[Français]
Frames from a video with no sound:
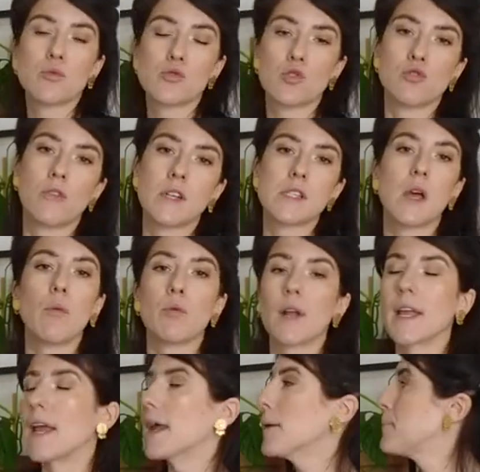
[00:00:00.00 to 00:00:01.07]
parce que je vois que c'est un peu
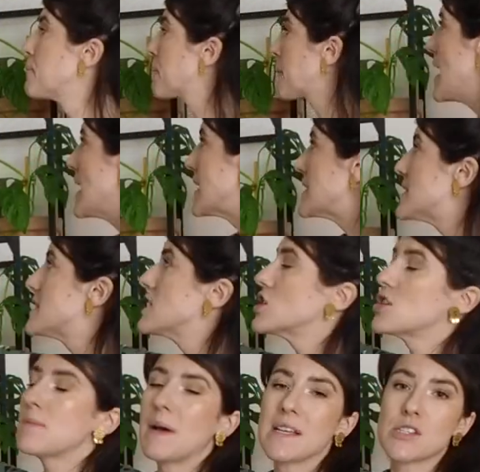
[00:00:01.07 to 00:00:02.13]
la galère. Ici
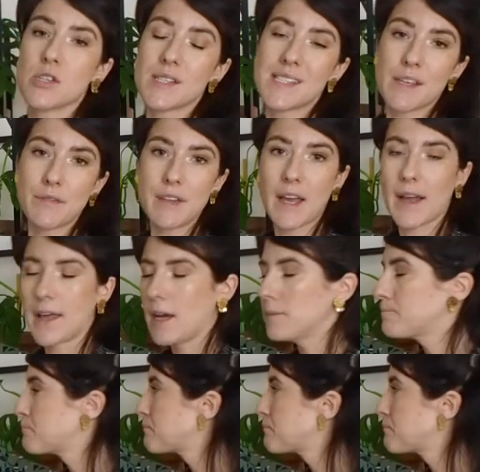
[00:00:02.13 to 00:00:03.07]
j'ai ma Sansevieria.